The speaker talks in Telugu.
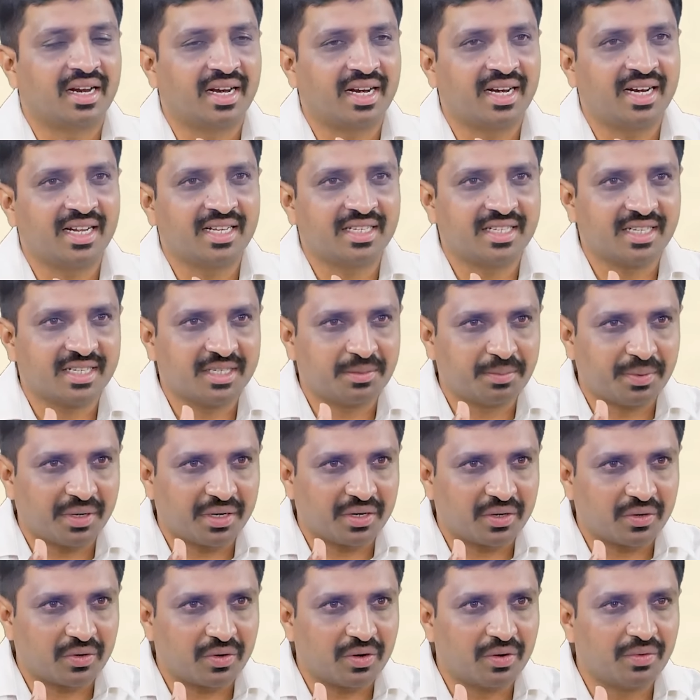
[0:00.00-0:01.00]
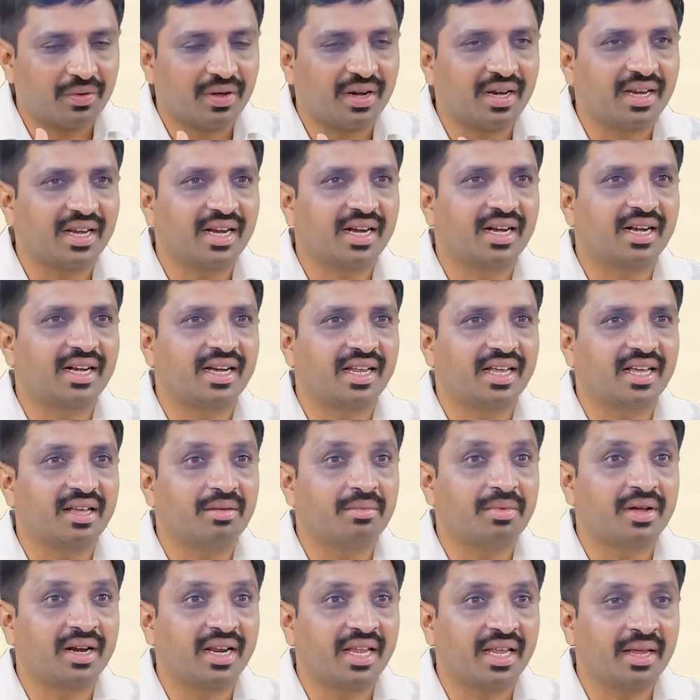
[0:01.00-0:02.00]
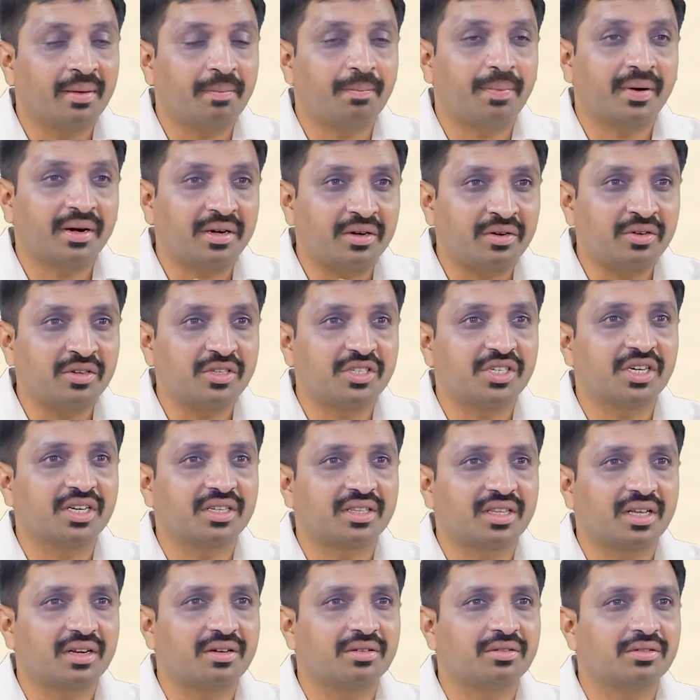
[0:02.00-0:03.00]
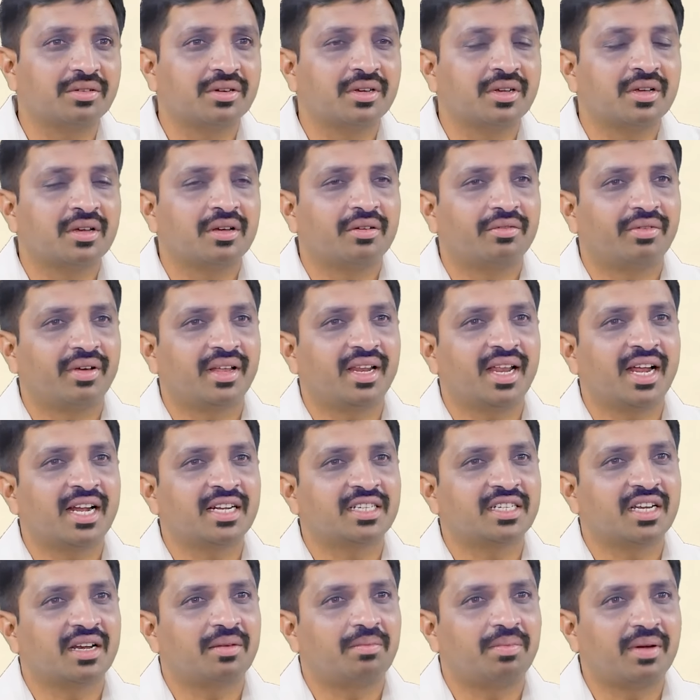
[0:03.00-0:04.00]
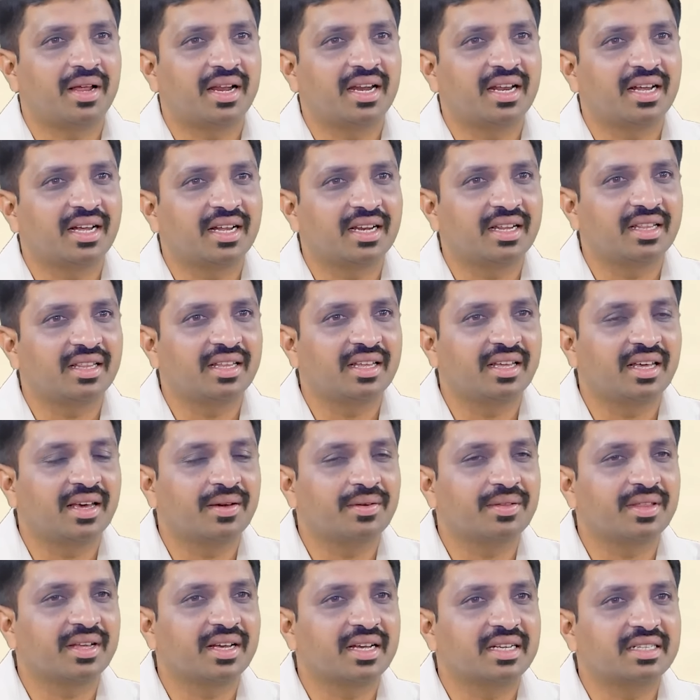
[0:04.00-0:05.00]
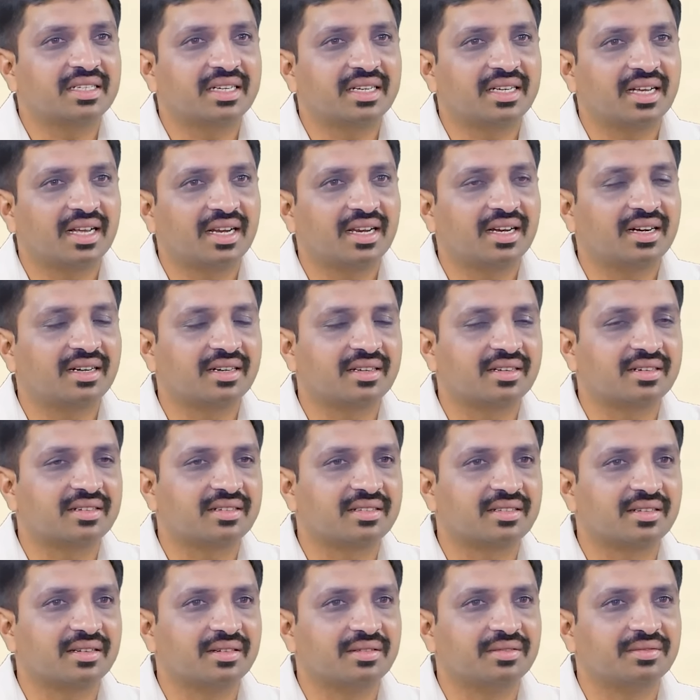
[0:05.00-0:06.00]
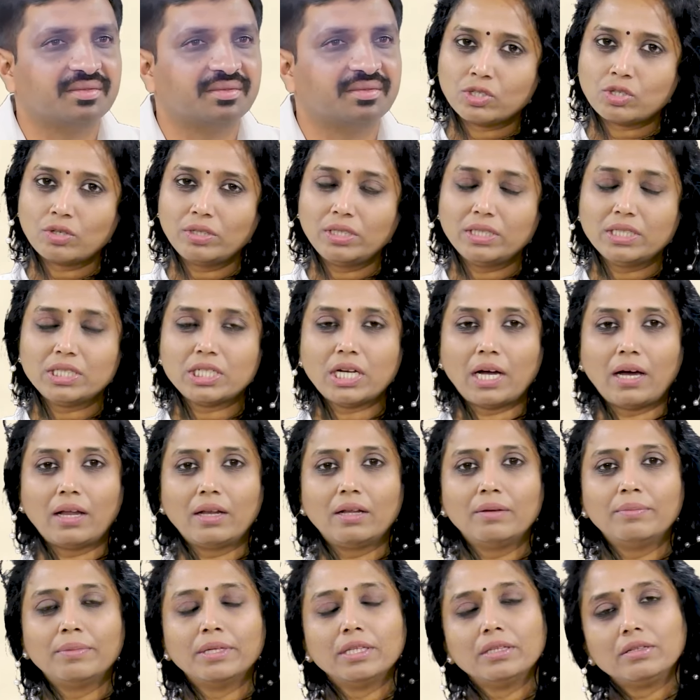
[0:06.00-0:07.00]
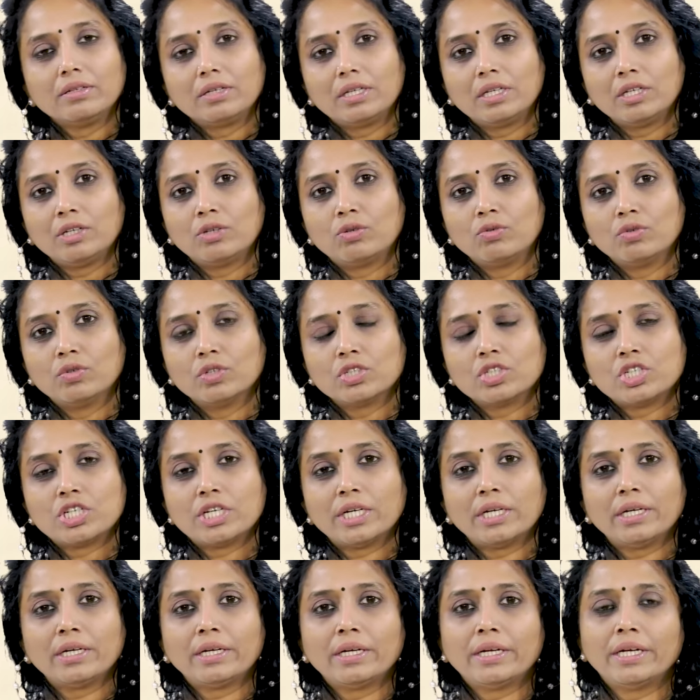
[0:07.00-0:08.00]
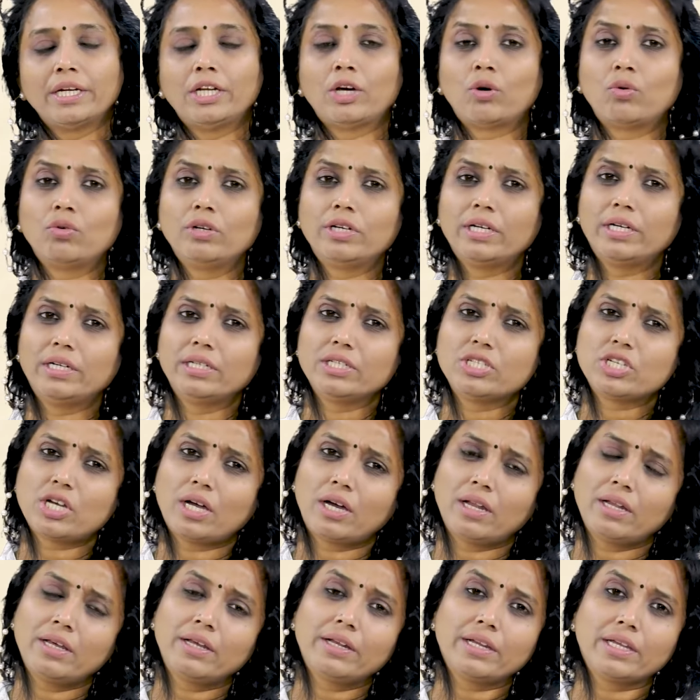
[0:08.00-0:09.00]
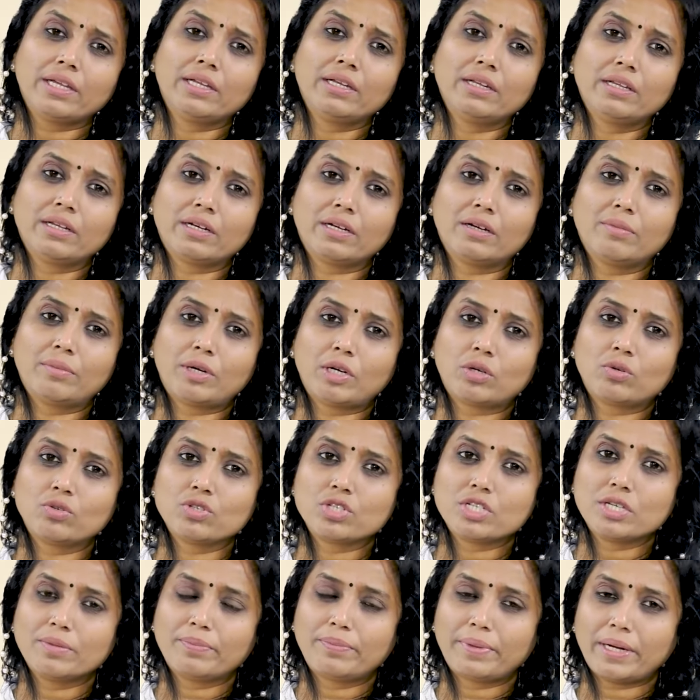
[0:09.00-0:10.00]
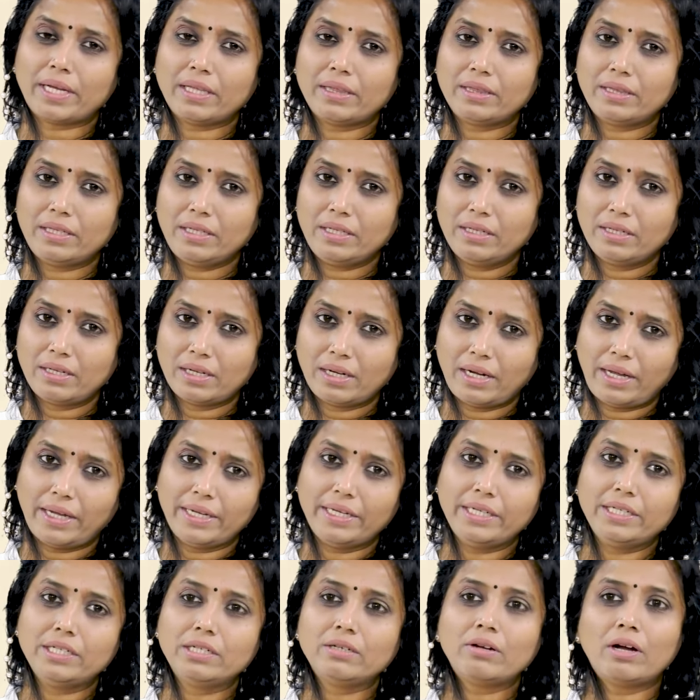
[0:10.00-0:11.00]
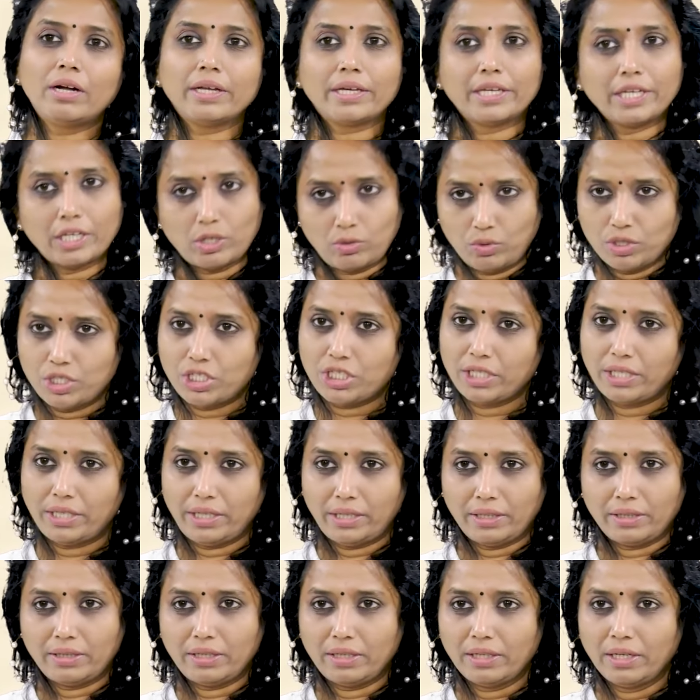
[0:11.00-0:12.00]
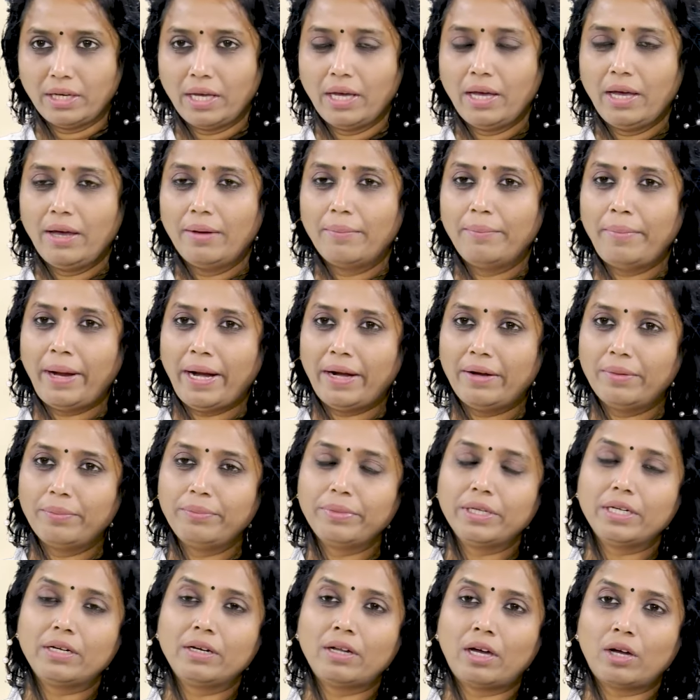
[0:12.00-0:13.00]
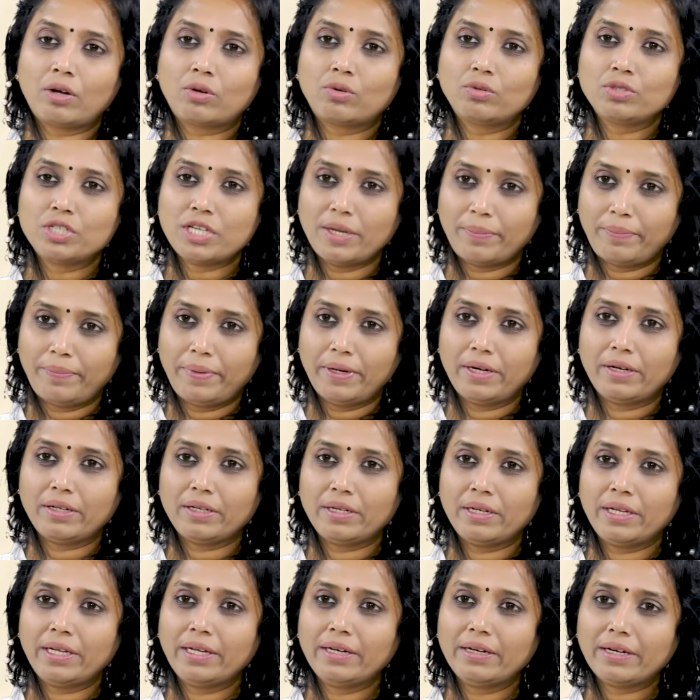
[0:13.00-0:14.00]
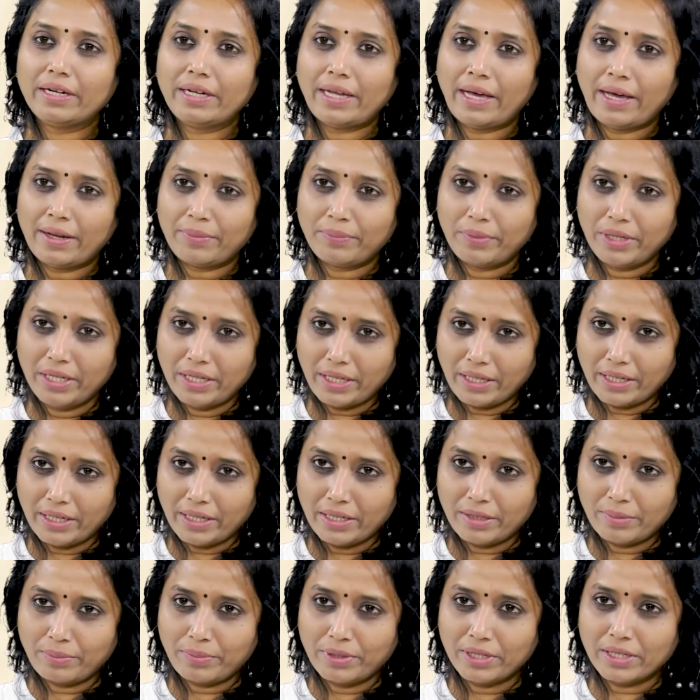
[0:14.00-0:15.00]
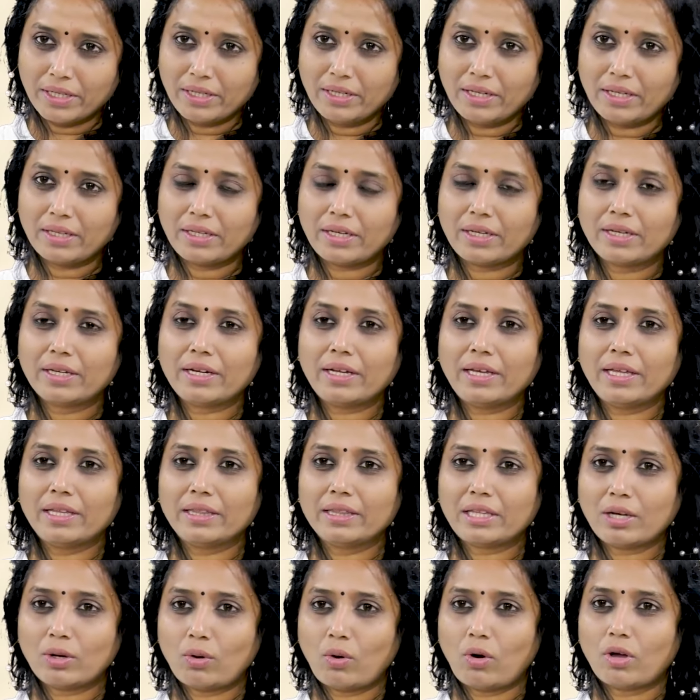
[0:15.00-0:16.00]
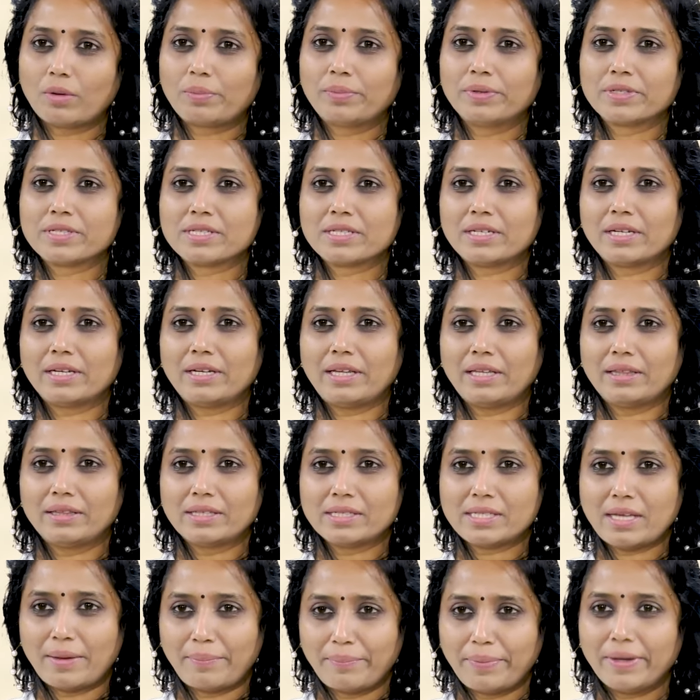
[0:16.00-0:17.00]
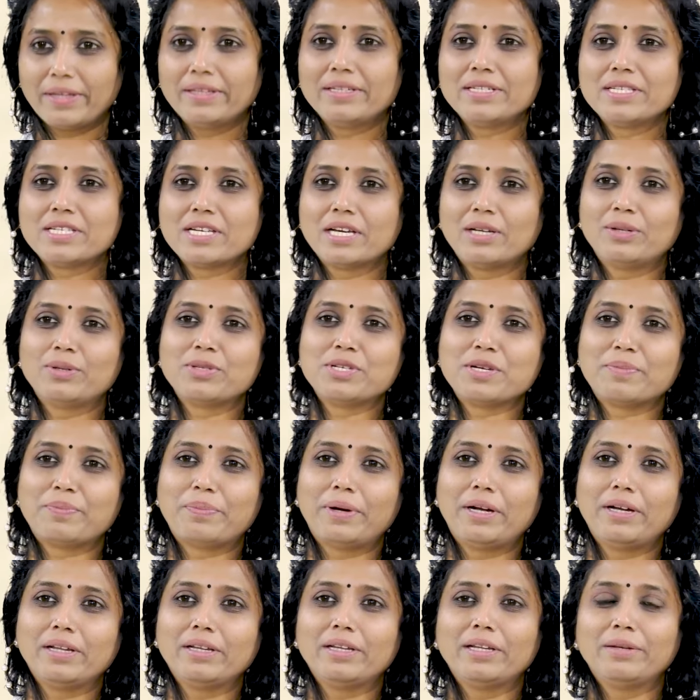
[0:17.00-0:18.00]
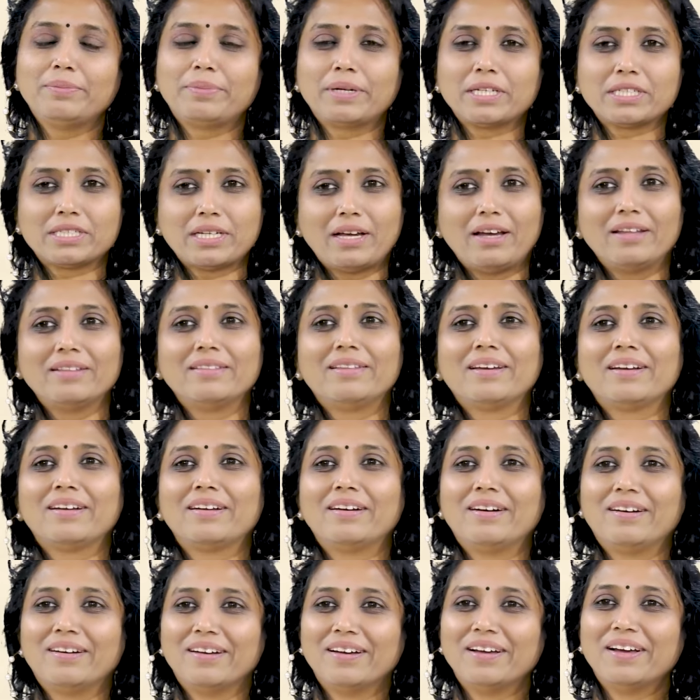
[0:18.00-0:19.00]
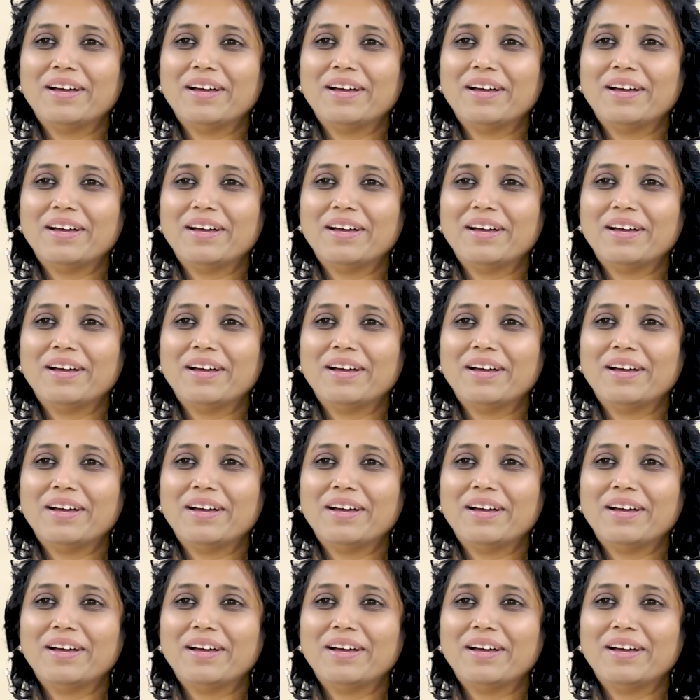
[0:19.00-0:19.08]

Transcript: రెడీ చేసి పెట్టుకోవాలి అంటే మరి ఇప్పటి నుంచే తను ఫైనాన్షియల్ ప్లానింగ్ అనేది ఏ విధంగా చేయాలి అంటారు అసలు సో ఇది చాలా మందికి వచ్చే డౌట్ అండి చాలా రెగ్యులర్ గా మాకు వచ్చే ప్రతి క్లయింట్ అడిగే క్వశ్చన్ ఇది మేడం మీరు నాకు చెప్పండి నేను రిటైర్మెంట్ అయ్యేటప్పటికి నా దగ్గర ఎంత కార్పస్ నేను ఎంత సంపాదించాలో చెప్పండి నేను ప్రశాంతంగా